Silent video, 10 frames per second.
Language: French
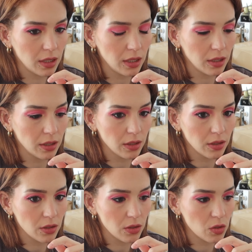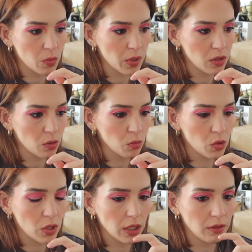Et euh, je pense que mon
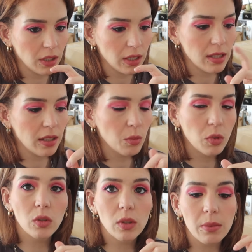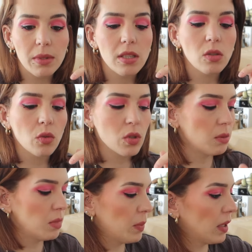chéri va rester avec moi, donc les petits seront
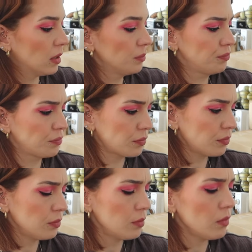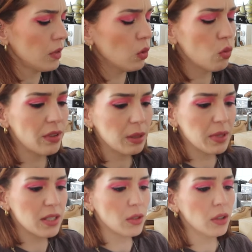chez mes parents ou avec
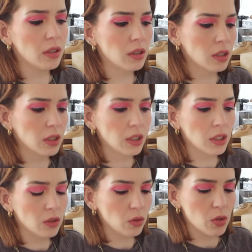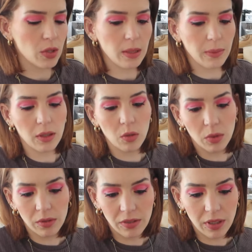ma soeur. Donc je sais pas
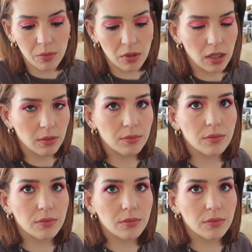comment on va faire pour la,